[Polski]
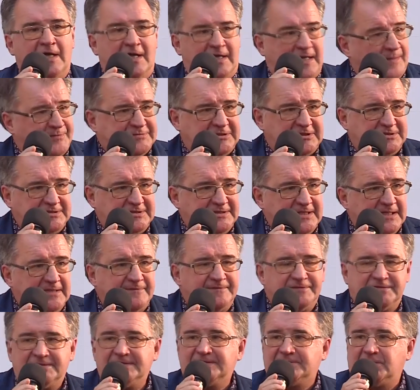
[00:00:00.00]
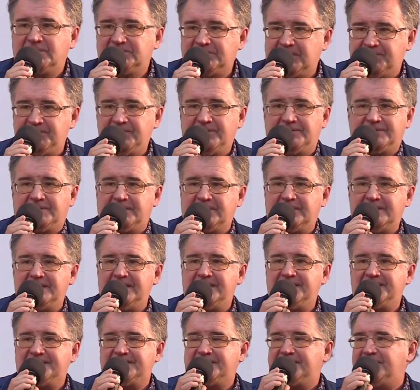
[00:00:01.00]
Ja przeczytałem wszystko, co Piotr
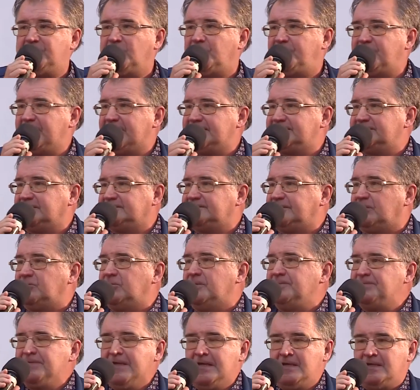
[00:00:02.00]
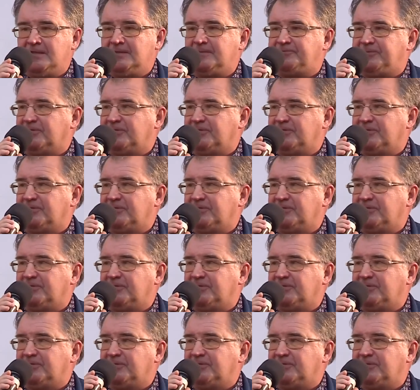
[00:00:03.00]
Gliński opracował e,